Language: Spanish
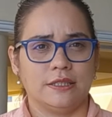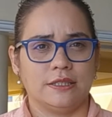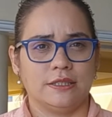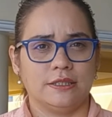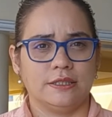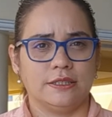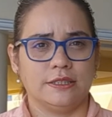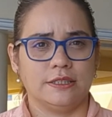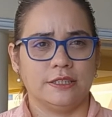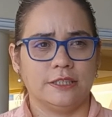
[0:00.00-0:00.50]

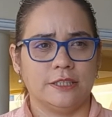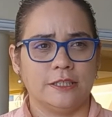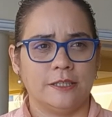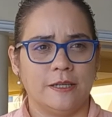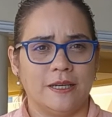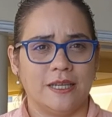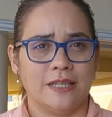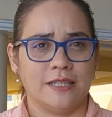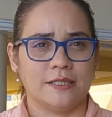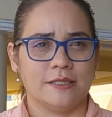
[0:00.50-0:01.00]

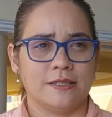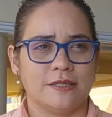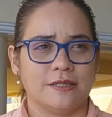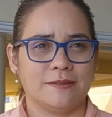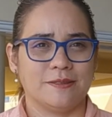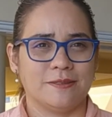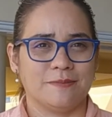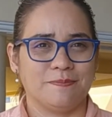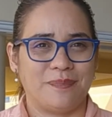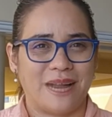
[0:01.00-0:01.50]
eh,
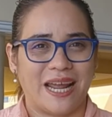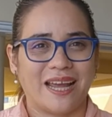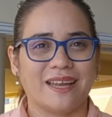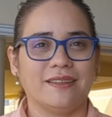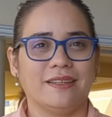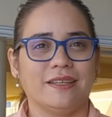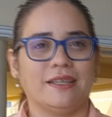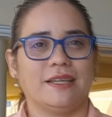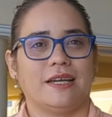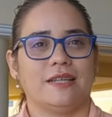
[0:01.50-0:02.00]
las
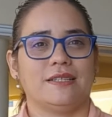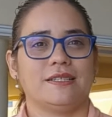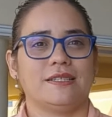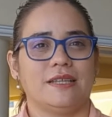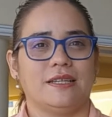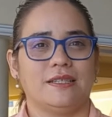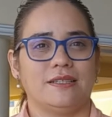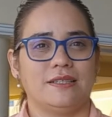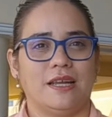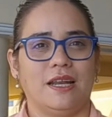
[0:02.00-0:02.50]

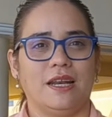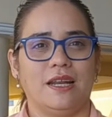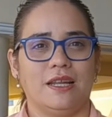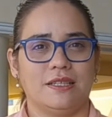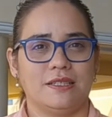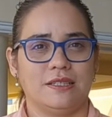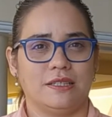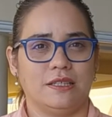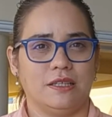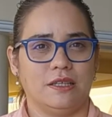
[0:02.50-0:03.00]
prácticas
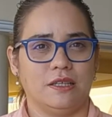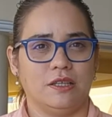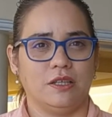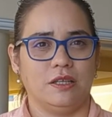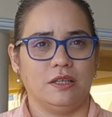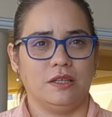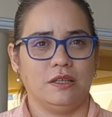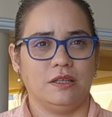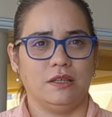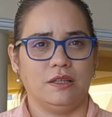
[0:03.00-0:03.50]
sanas y,
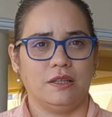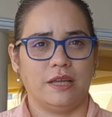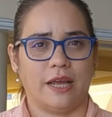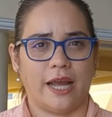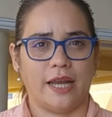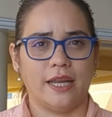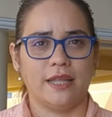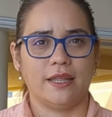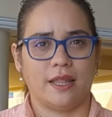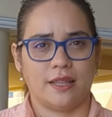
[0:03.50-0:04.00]
de
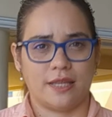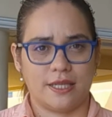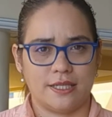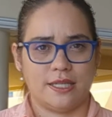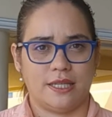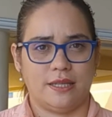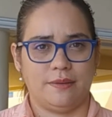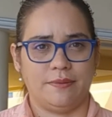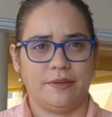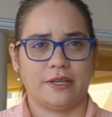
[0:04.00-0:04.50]
calidad que
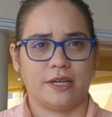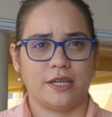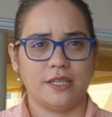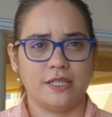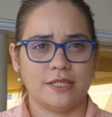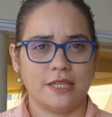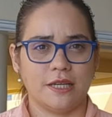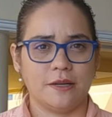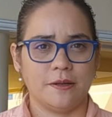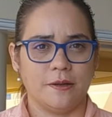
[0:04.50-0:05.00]
se deben
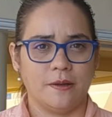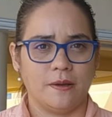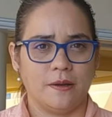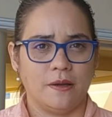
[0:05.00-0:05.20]
realizar.